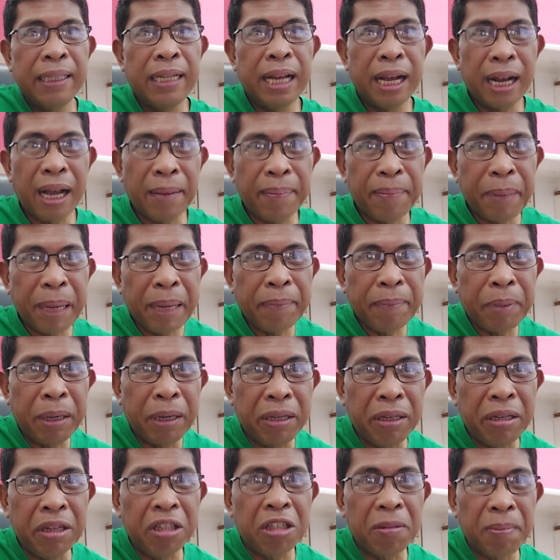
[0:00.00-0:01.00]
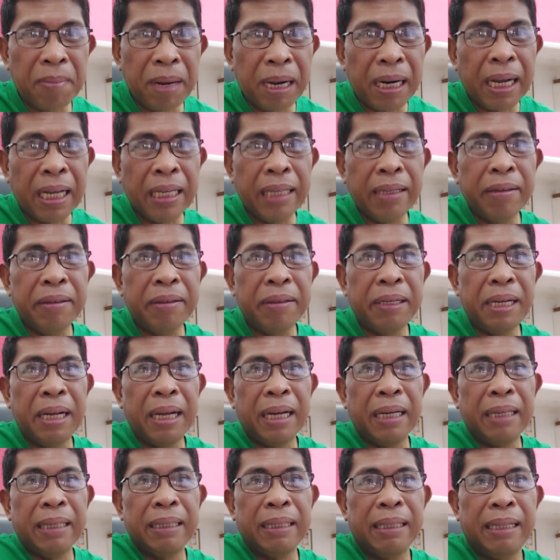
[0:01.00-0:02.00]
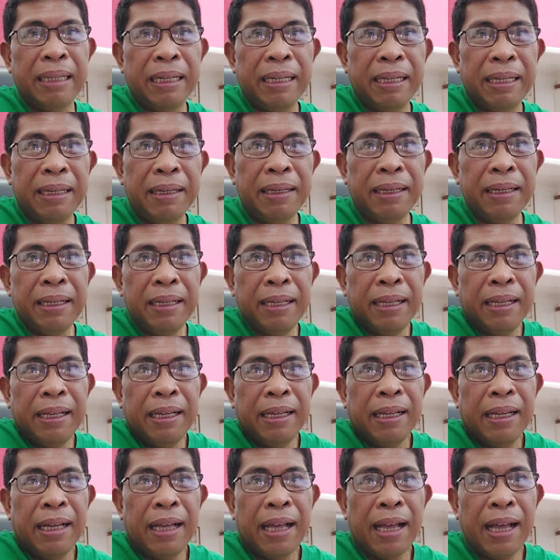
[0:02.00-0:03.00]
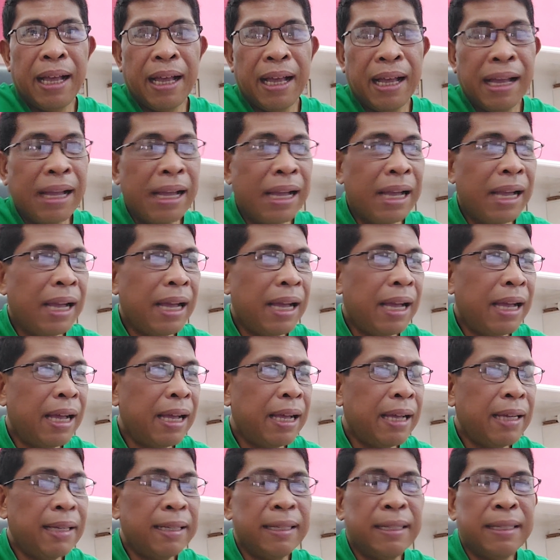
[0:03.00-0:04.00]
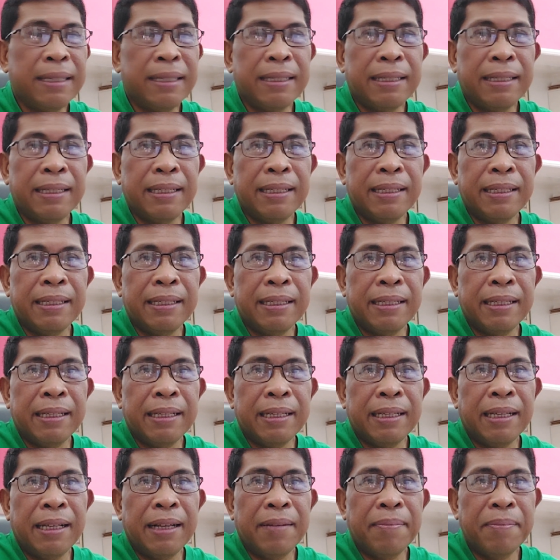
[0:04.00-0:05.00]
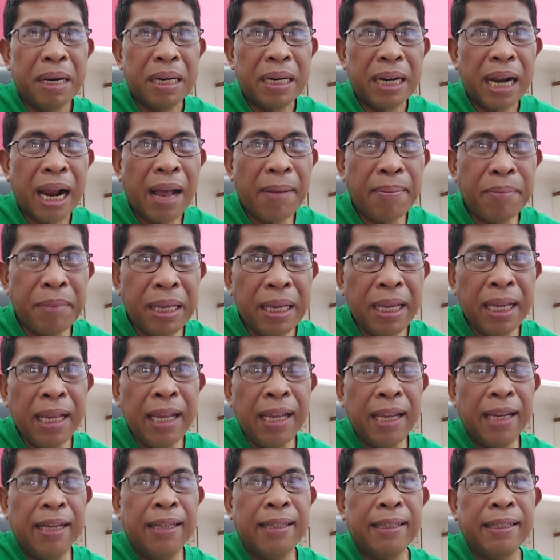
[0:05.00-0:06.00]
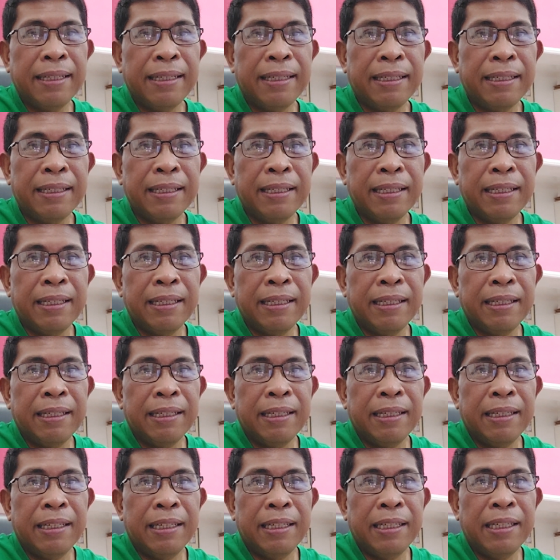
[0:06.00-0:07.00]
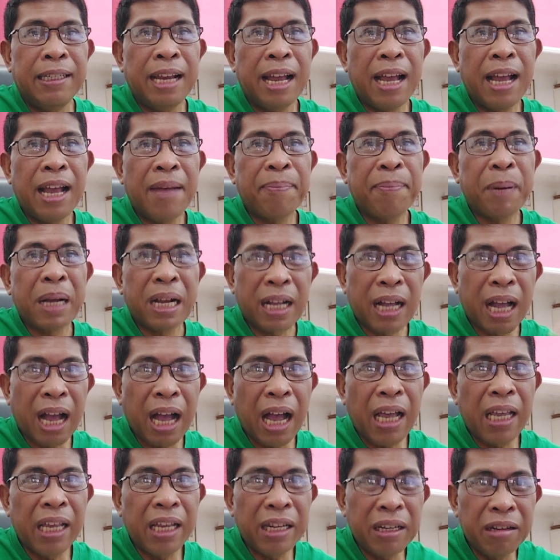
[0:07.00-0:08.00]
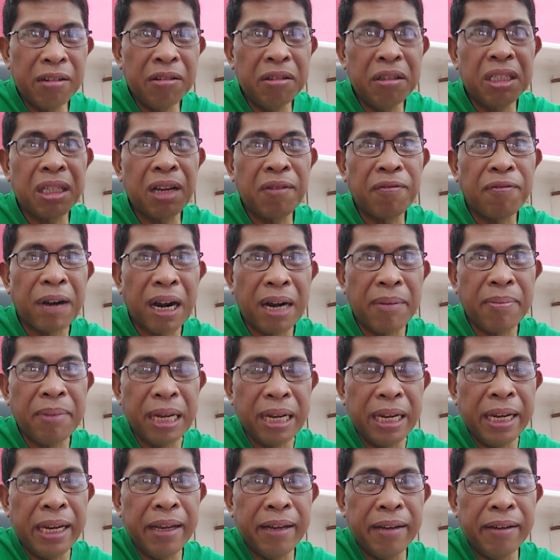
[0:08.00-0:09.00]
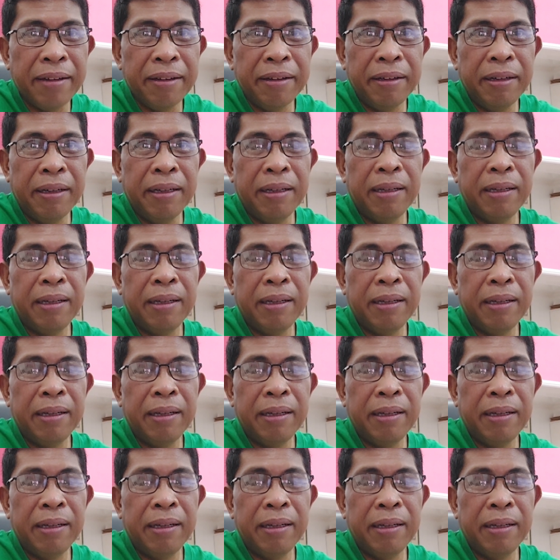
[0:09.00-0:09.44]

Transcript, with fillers: Nakapag-produce ba kayo ng uh, uh, marami na pagkain doon sa farm ninyo